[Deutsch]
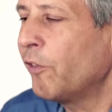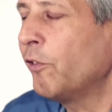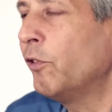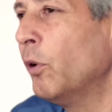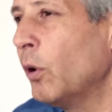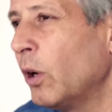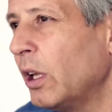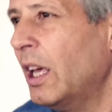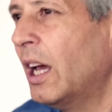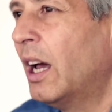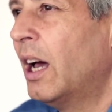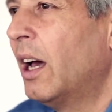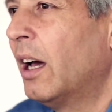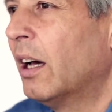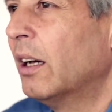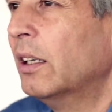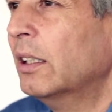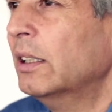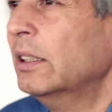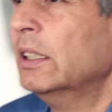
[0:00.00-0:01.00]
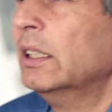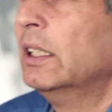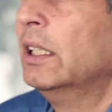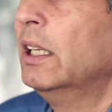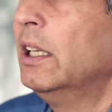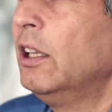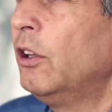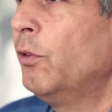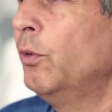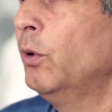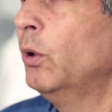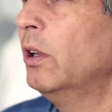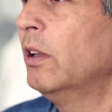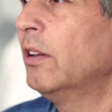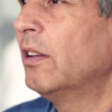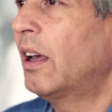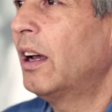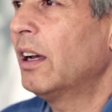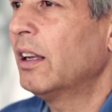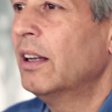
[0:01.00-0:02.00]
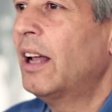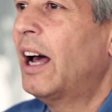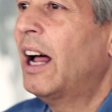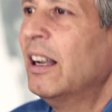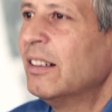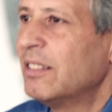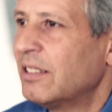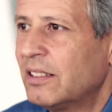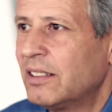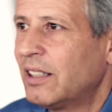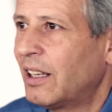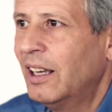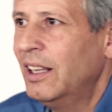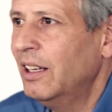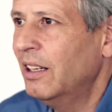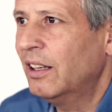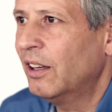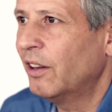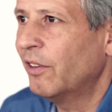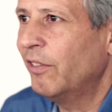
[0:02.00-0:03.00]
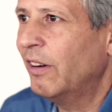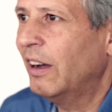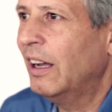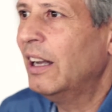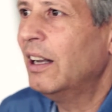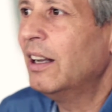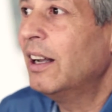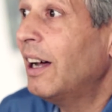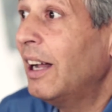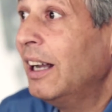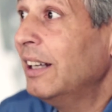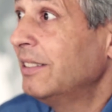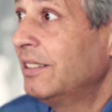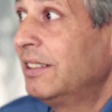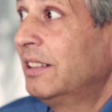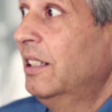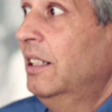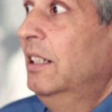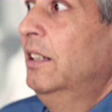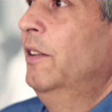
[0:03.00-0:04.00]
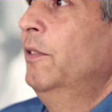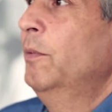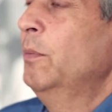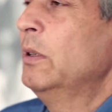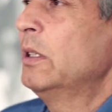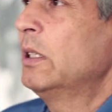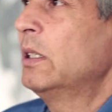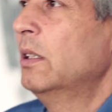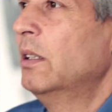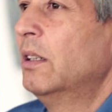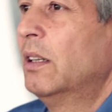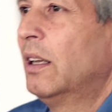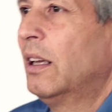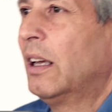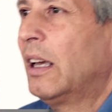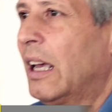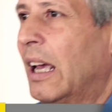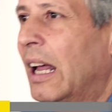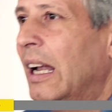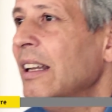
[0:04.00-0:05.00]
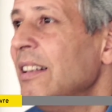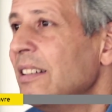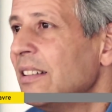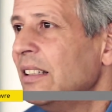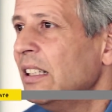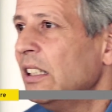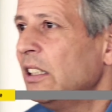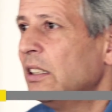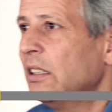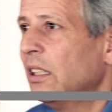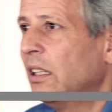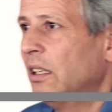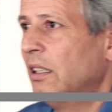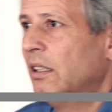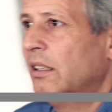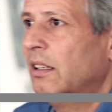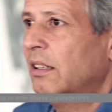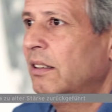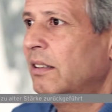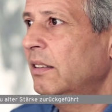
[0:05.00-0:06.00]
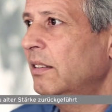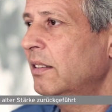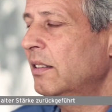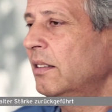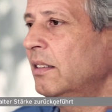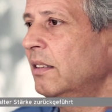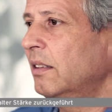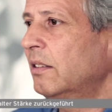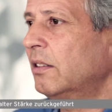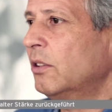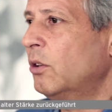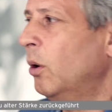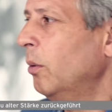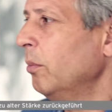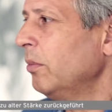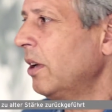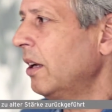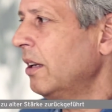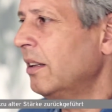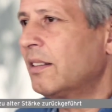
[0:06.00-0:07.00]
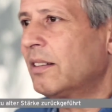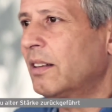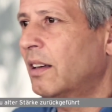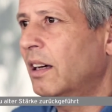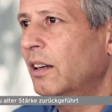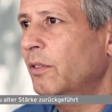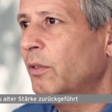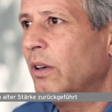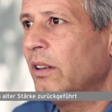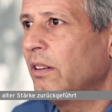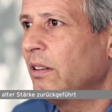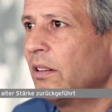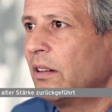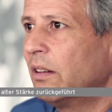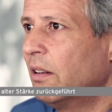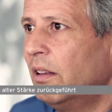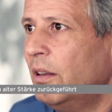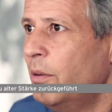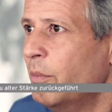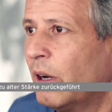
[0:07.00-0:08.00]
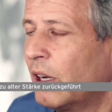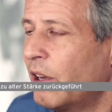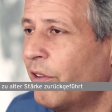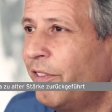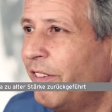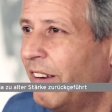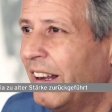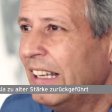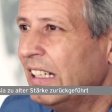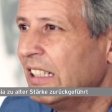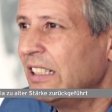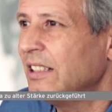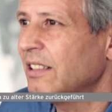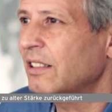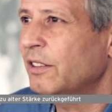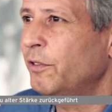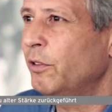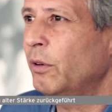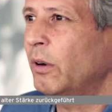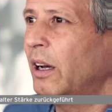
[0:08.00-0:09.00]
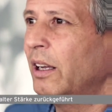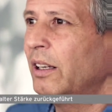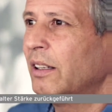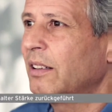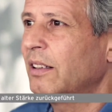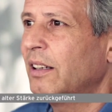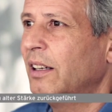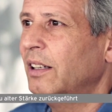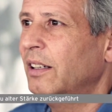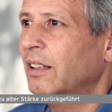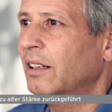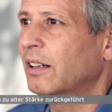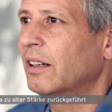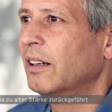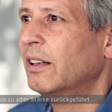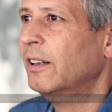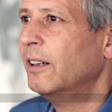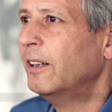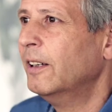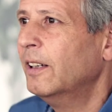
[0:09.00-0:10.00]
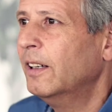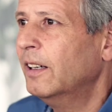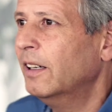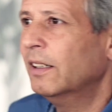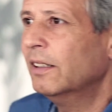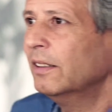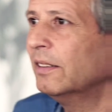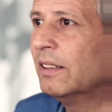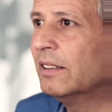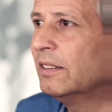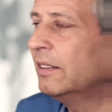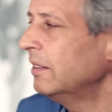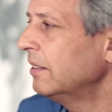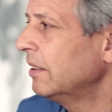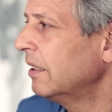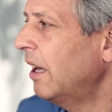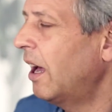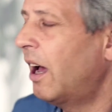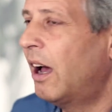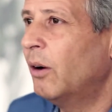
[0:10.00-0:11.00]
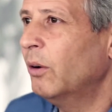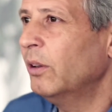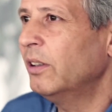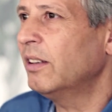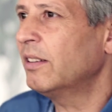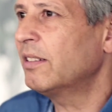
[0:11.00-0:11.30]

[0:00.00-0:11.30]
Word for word: für Jahr ich würde sagen als Trainer, weil als Trainer müssen realistisch sein. Es, ist, mhm. es kommt eine Zeit, wo es immer gefährlich ist für einen Trainer. Ja, das ist klar. Und